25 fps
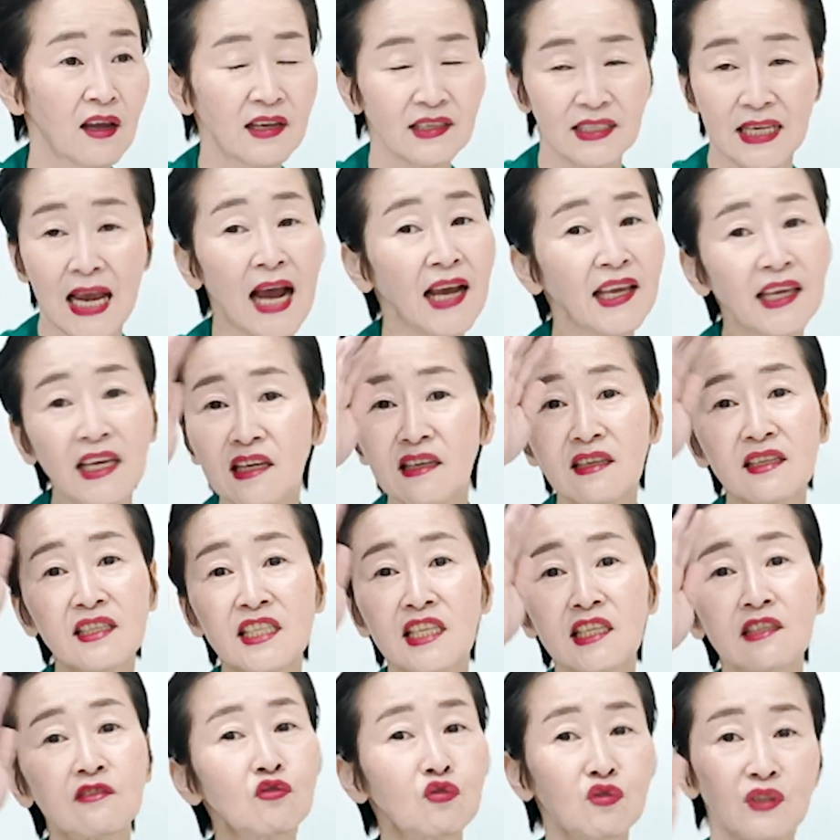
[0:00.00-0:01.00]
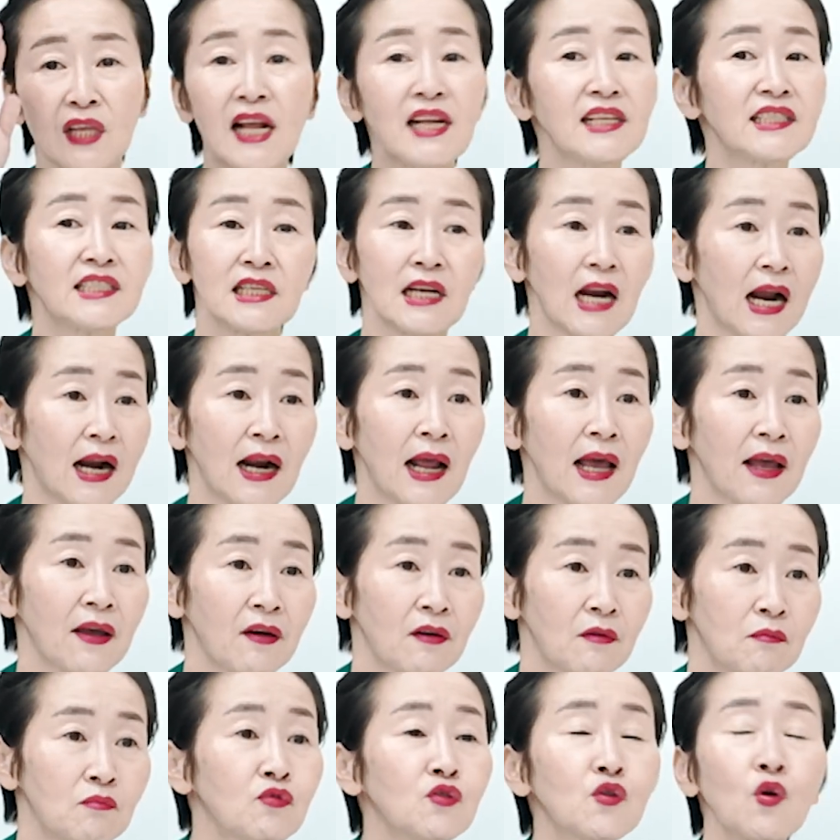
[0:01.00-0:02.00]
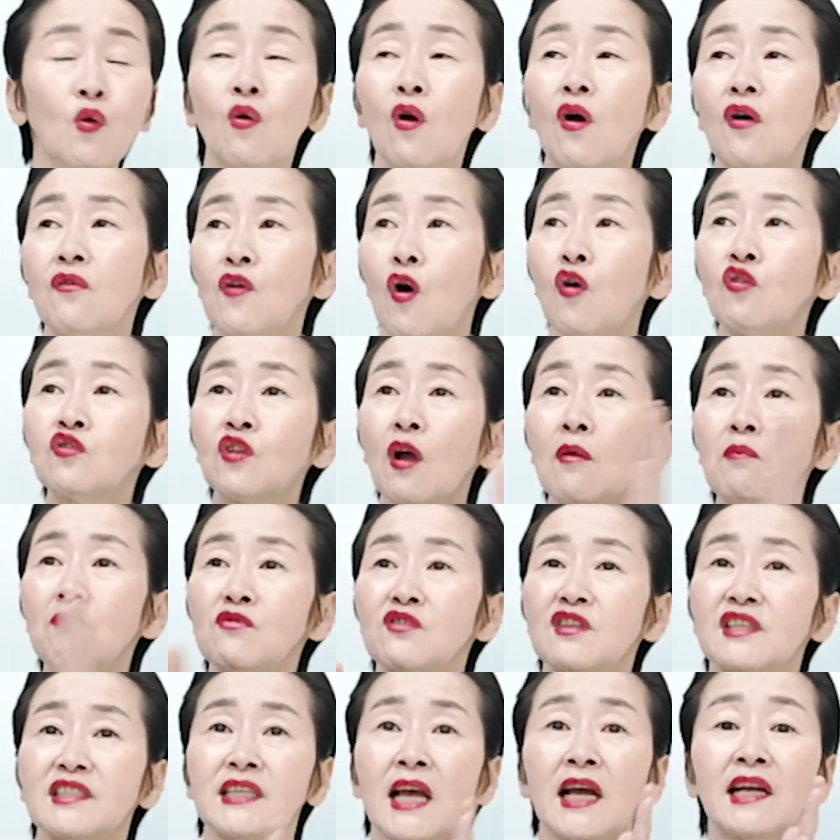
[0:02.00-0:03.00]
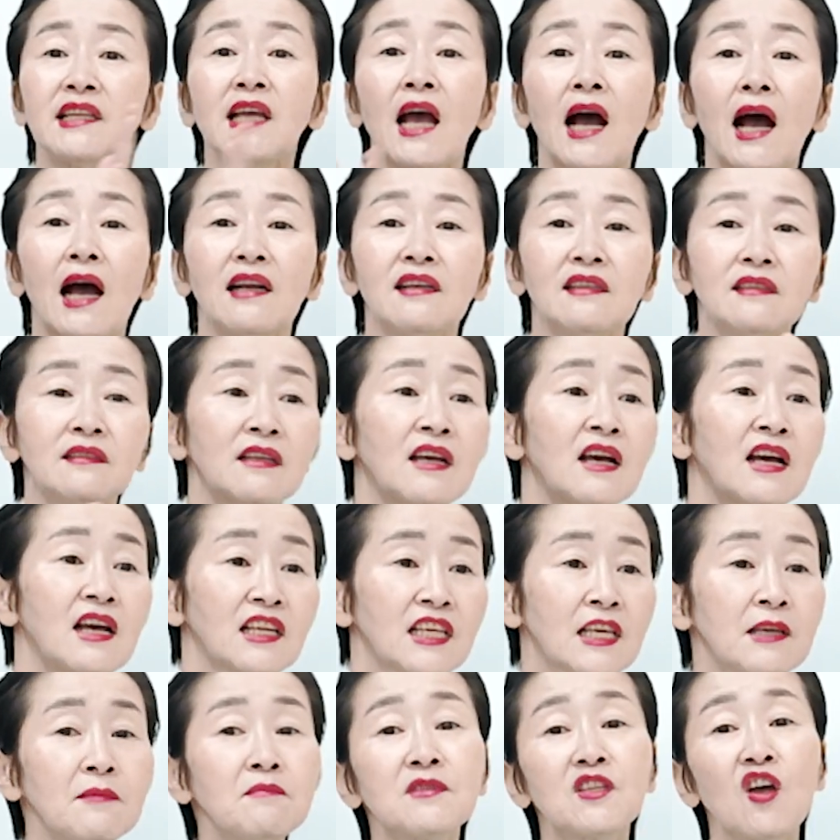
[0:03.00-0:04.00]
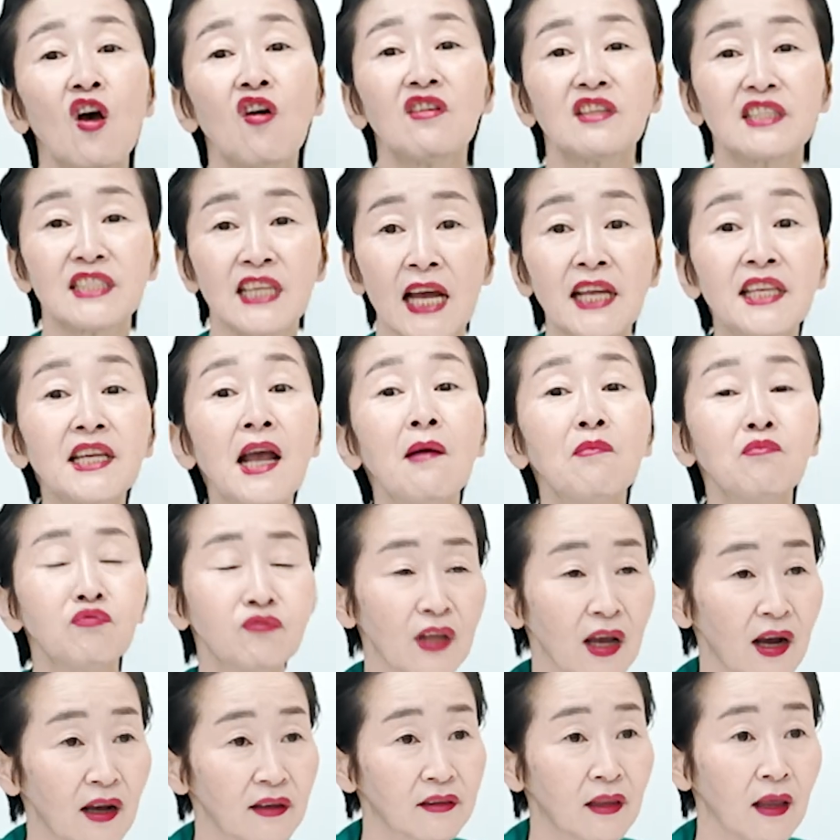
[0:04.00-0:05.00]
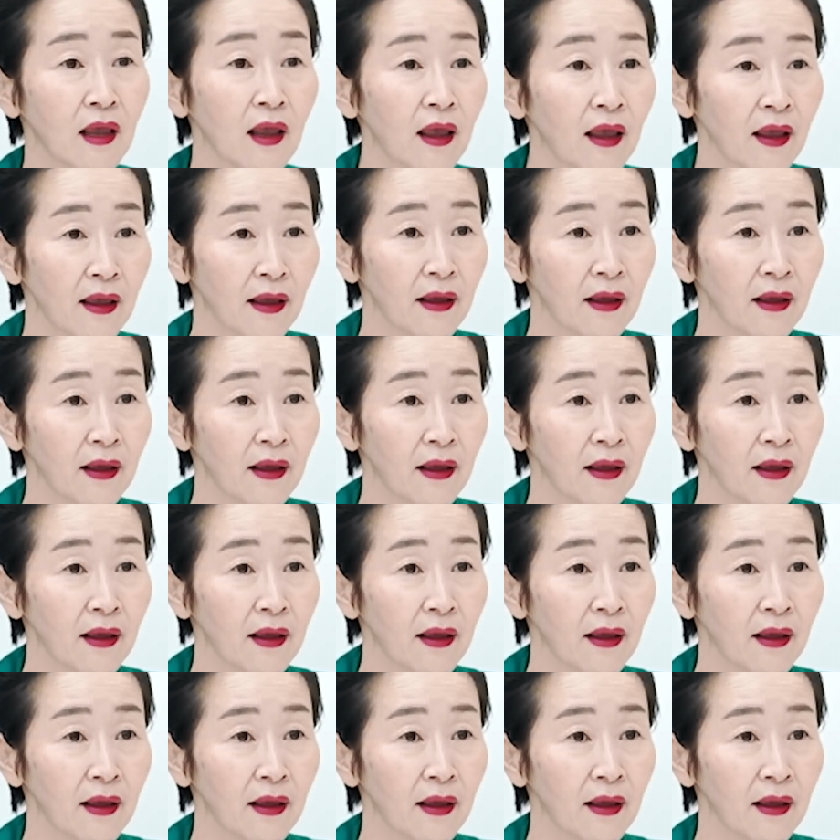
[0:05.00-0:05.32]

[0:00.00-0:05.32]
자기 의식으로 살진 않아요. 무조건 어떤 분을 찬양하는 김정은 찬양부대 같아.